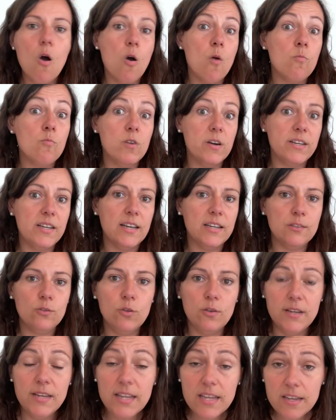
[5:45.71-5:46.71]
en moyen
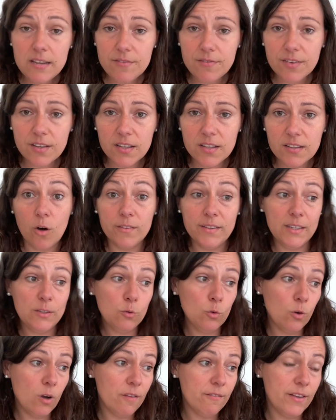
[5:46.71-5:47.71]
de livres, en
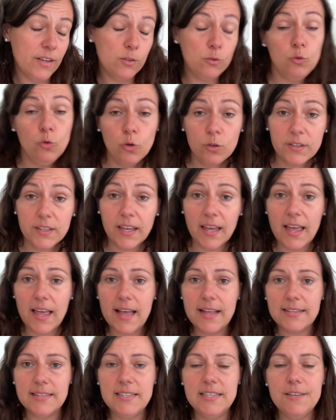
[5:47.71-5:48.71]
étant avec d'autres
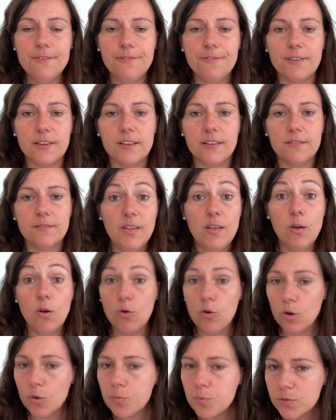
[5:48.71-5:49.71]
créatifs et
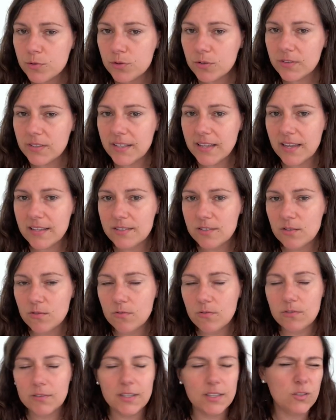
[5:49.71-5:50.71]
en leur posant des
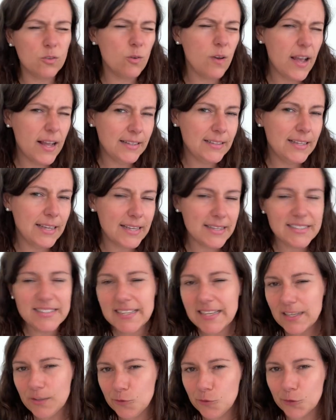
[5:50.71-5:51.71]
questions, en étant
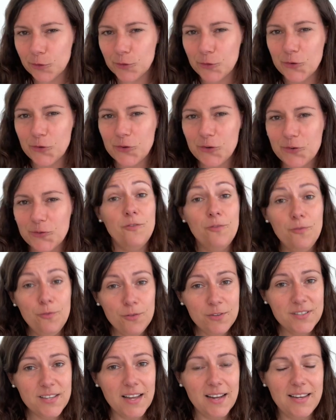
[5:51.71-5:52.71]
intéressé et curieux,
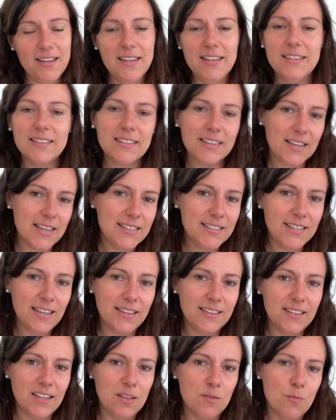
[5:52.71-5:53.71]
vous allez très
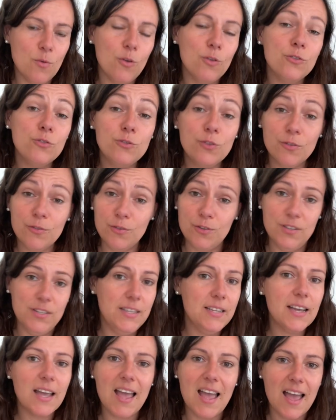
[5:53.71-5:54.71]
certainement
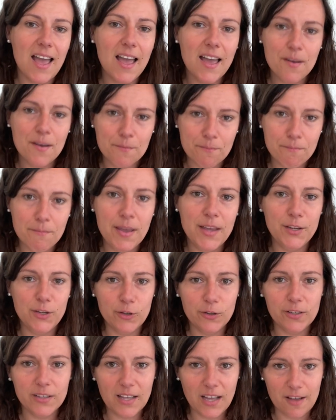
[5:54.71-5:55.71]
devenir un
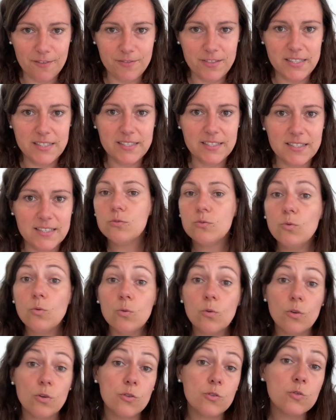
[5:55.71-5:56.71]
meilleur graphiste.
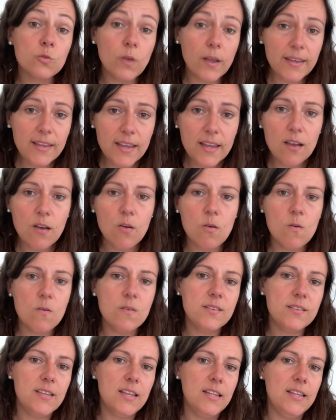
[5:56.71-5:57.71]
Donc soyez
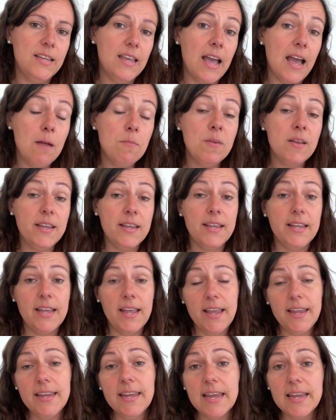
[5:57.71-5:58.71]
enseignable et
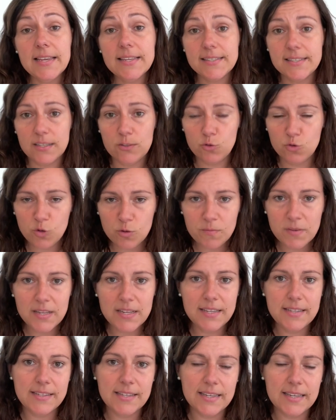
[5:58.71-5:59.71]
ayez cette
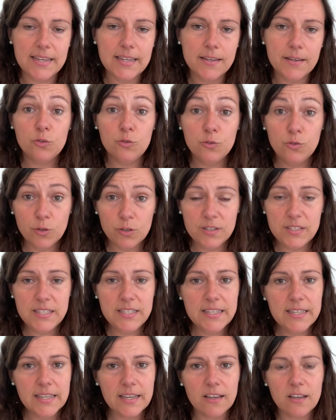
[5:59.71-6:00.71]
humilité de
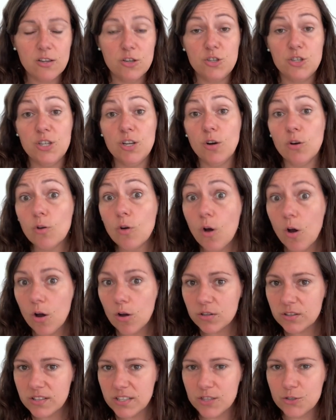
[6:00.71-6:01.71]
dire j'ai
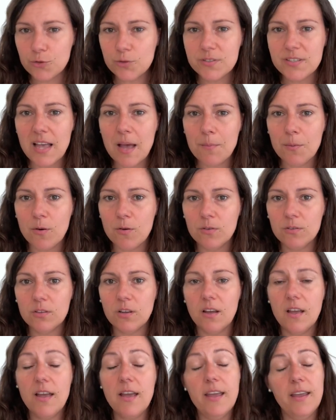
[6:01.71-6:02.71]
encore des choses à
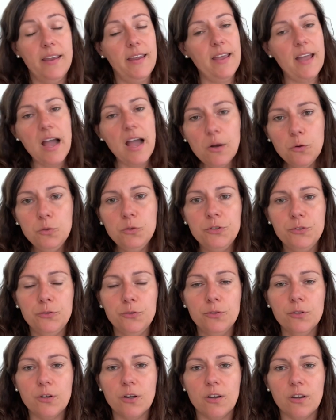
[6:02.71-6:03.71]
apprendre et coup
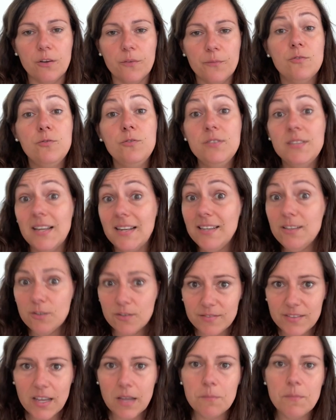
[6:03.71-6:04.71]
sûr, vous allez
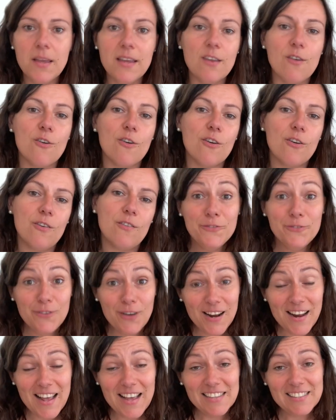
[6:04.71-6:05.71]
devenir meilleur.
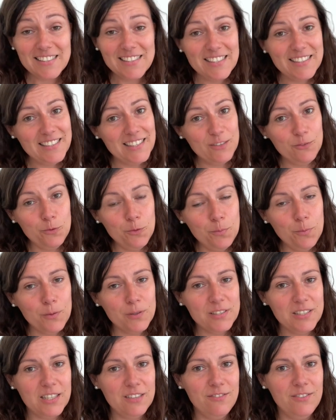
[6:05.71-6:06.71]
Voilà, c'était tout
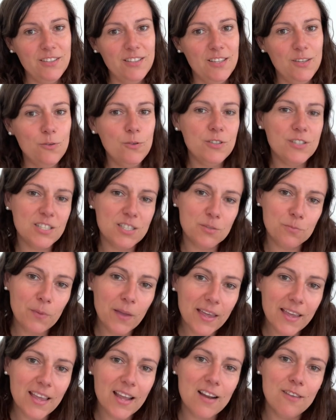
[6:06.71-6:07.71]
pour cette vidéo.
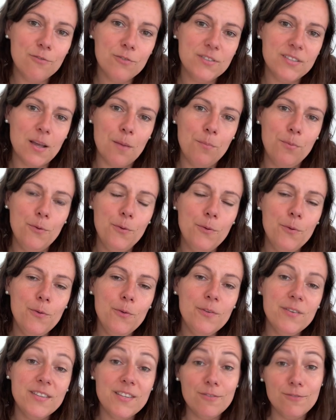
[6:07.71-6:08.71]
J'espère qu'elle vous a
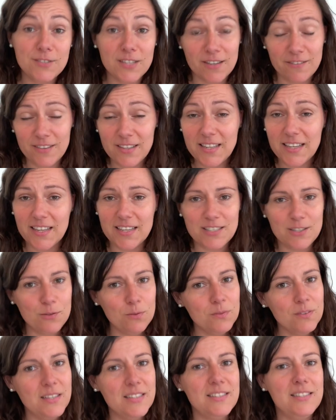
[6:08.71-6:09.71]
plu. Si vous avez des
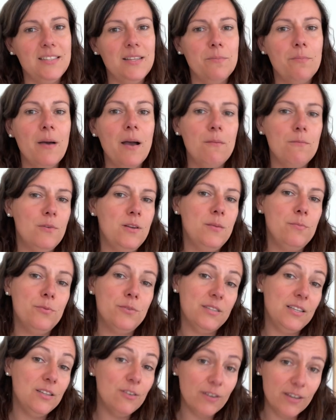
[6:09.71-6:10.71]
questions, n'hésitez pas à me les
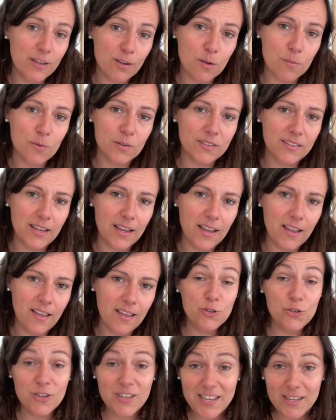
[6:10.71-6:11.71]
poser dans les commentaires.
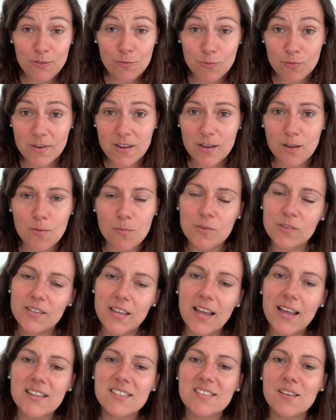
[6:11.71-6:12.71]
Je lis tous les
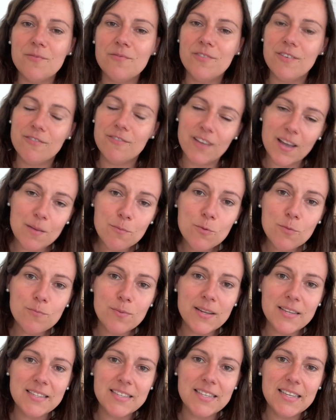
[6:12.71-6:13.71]
commentaires et ça me fait vraiment
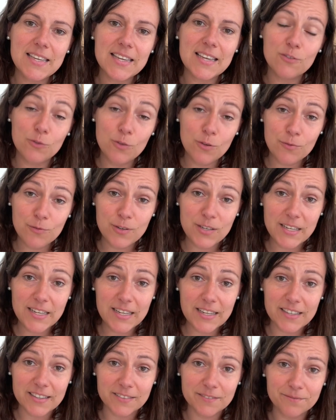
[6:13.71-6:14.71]
plaisir de vous
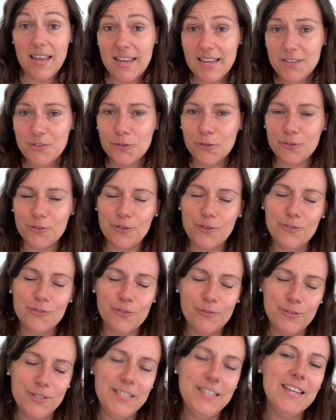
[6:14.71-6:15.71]
lire. Et sur ce,
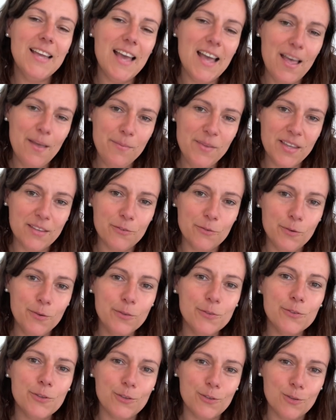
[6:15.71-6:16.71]
je vous dis à bientôt
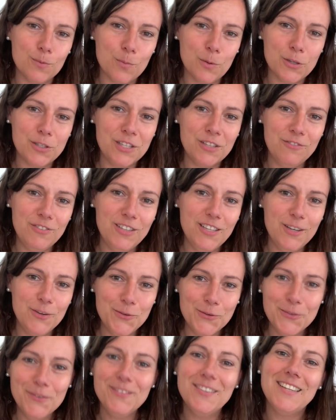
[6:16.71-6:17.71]
dans une prochaine
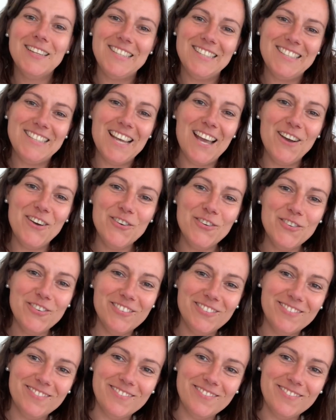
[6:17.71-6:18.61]
vidéo. Ciao